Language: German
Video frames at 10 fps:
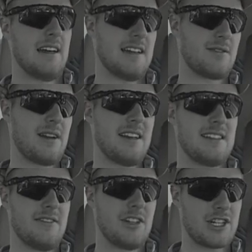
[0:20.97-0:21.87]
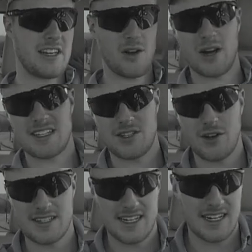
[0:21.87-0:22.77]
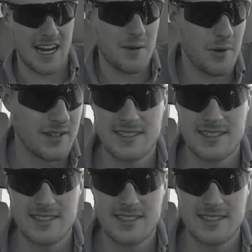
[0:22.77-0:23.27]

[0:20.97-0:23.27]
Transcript: Also kann ich sie wahrscheinlich auch erst Donnerstag einbauen.